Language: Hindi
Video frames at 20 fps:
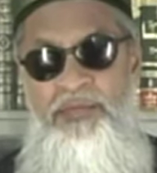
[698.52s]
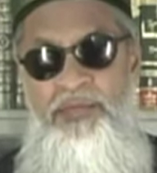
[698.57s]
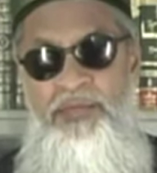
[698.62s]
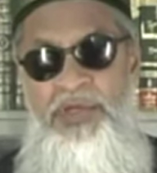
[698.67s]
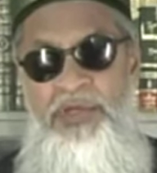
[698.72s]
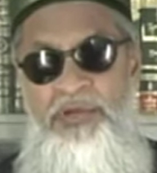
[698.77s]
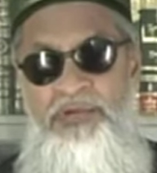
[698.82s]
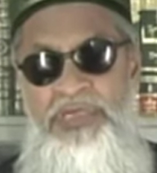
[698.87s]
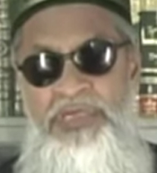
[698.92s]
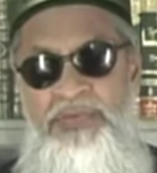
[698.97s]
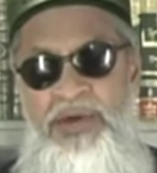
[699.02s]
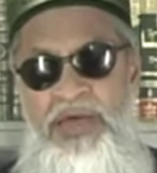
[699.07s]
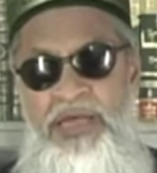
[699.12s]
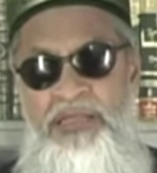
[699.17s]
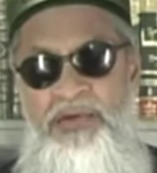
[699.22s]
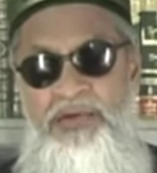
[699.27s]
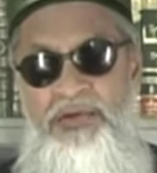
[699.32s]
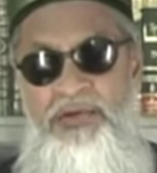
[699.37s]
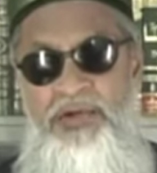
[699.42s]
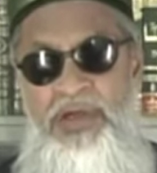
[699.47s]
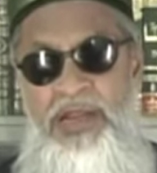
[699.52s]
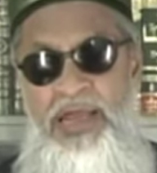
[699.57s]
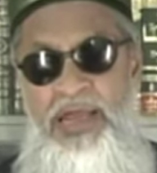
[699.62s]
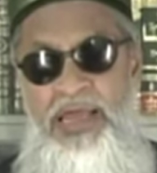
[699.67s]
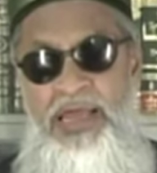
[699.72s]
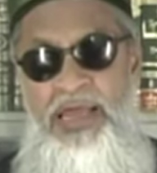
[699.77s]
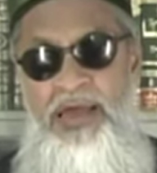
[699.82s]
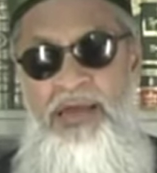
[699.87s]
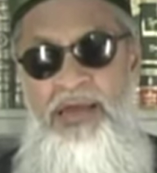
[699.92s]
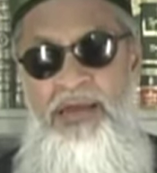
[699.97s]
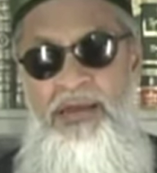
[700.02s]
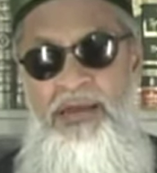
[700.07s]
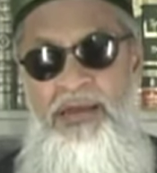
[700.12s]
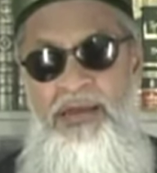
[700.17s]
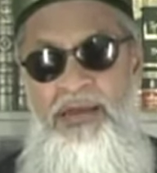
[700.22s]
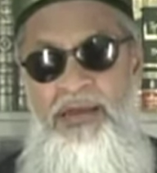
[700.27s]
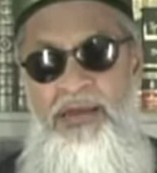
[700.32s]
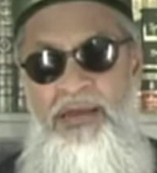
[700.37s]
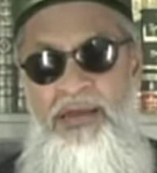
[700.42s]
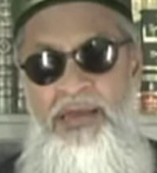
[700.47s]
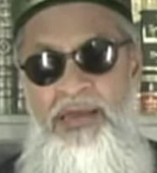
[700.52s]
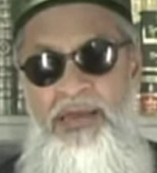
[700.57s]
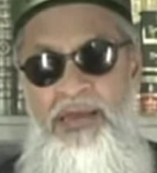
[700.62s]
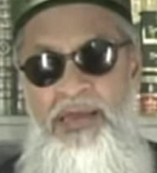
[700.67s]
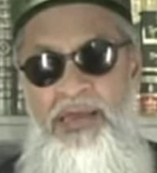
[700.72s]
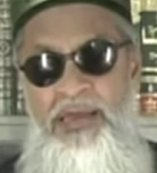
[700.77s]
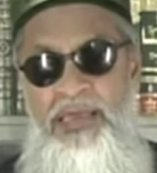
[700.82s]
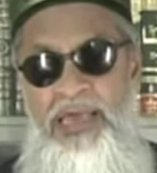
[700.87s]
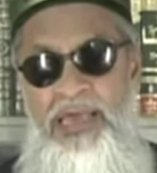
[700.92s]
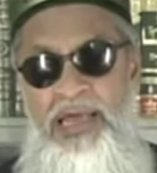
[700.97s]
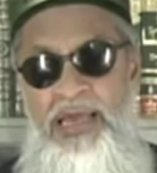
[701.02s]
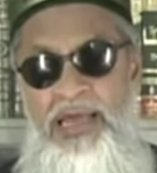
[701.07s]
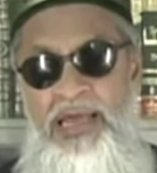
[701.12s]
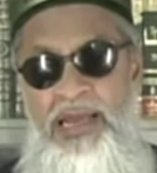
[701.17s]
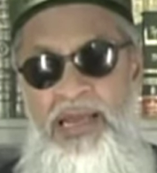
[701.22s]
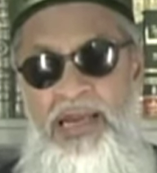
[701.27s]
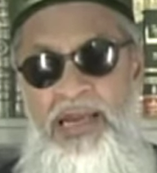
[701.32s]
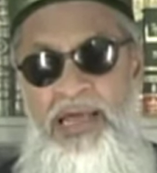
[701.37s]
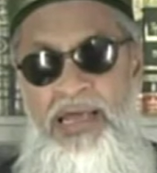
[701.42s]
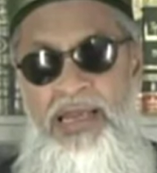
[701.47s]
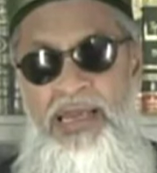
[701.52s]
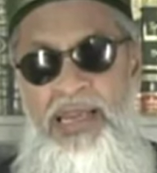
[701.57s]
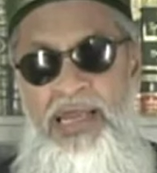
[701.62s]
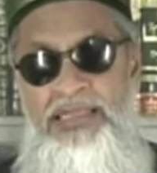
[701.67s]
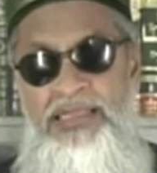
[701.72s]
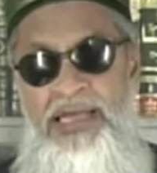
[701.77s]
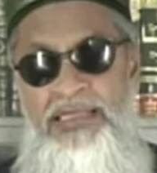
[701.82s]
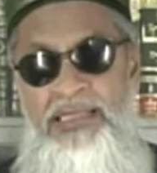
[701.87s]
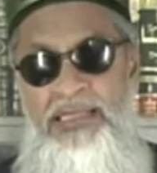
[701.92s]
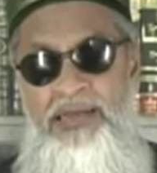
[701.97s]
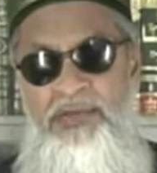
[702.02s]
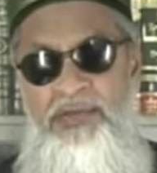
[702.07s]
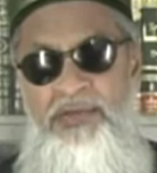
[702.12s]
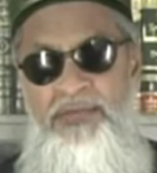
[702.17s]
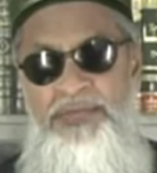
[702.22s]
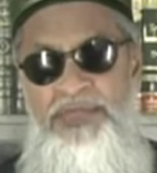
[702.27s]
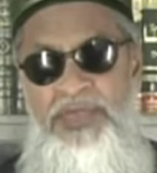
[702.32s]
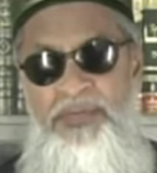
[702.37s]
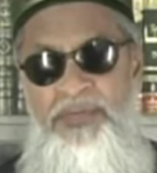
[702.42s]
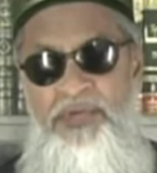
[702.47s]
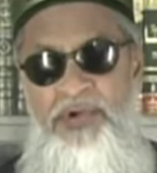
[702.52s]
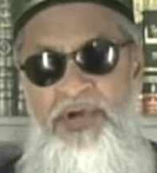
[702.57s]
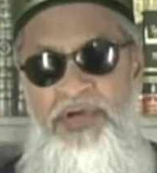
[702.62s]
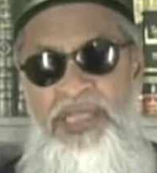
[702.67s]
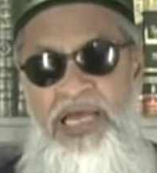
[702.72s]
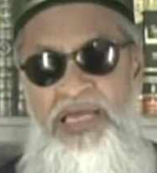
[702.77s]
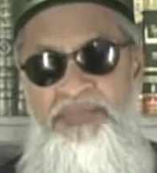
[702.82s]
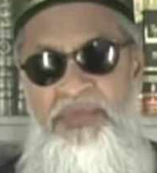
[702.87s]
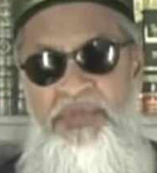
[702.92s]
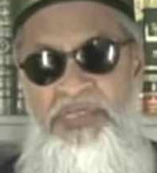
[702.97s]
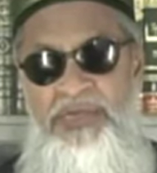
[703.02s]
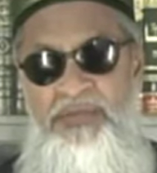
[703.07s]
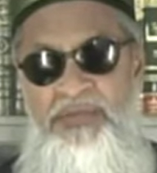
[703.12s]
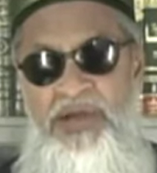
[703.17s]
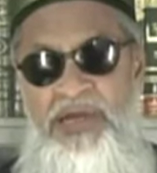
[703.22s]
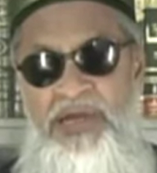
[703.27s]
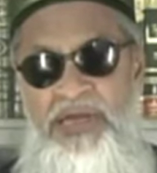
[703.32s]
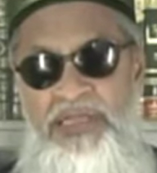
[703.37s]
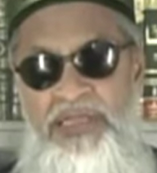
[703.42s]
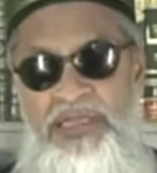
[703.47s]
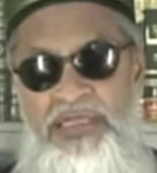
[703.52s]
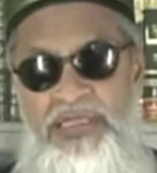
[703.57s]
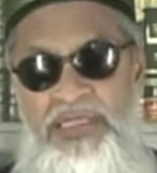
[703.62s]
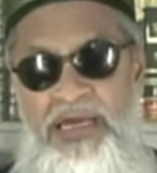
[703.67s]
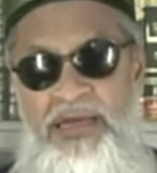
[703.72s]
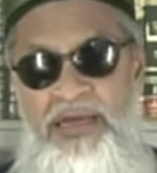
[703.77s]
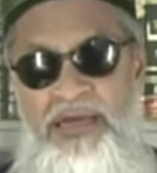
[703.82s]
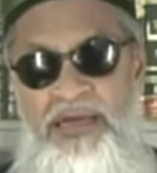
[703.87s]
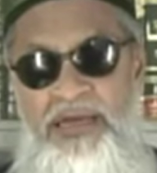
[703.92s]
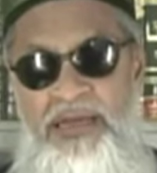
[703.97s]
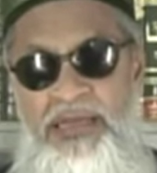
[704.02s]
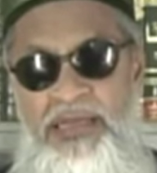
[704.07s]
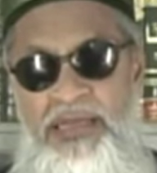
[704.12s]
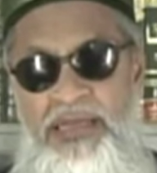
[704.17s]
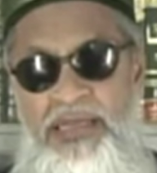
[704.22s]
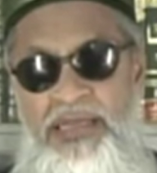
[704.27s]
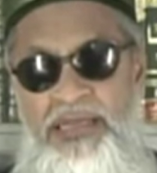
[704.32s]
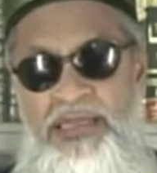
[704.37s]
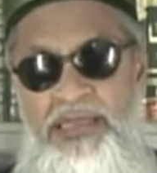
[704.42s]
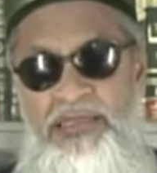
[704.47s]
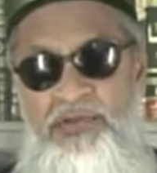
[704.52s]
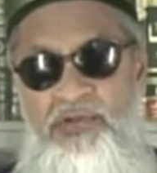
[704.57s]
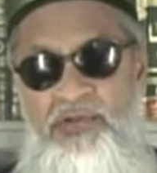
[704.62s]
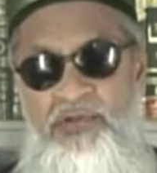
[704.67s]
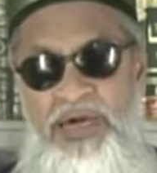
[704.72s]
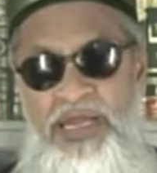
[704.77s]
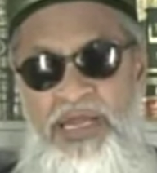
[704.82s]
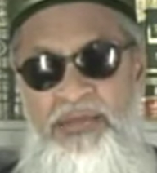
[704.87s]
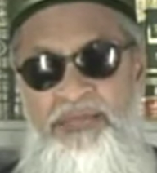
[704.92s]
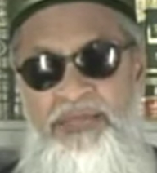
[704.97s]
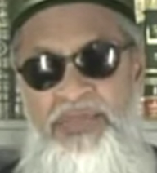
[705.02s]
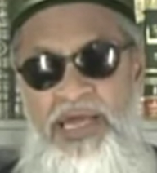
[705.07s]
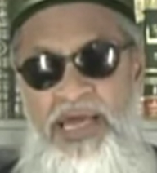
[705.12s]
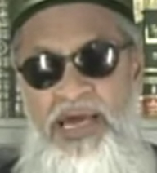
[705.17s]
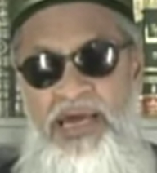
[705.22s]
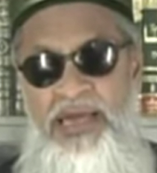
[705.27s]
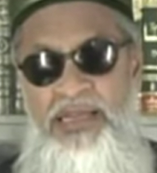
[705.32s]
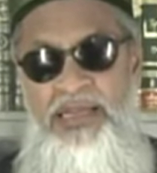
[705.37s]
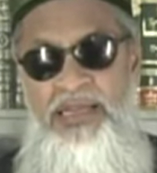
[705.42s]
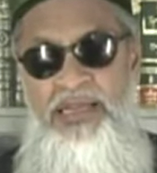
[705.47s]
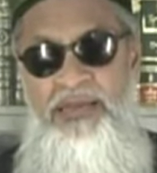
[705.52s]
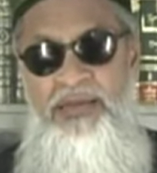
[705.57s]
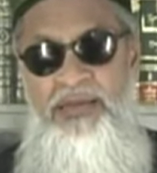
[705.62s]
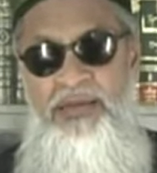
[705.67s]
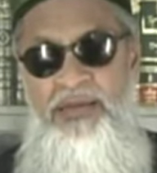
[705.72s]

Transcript: फिर उसी बात को दोहराया कि अगर अल्लाह चाहता तो तुम सबको हिदायत पे जमा कर देता लेकिन ये तो तुम्हारा इम्तहान है